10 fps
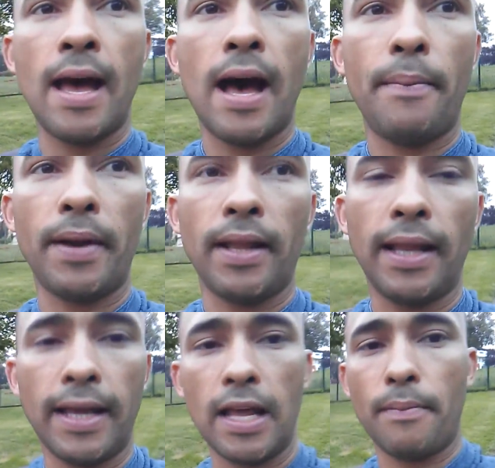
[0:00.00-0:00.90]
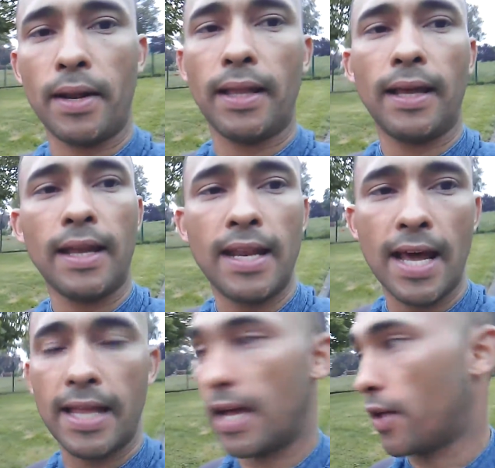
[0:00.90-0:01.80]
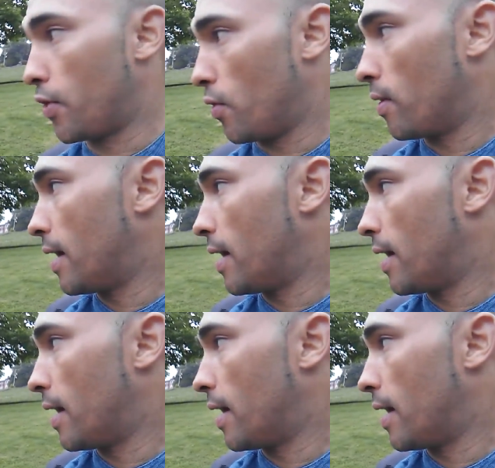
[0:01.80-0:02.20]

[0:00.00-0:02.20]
aprender y aprender y nada de acción.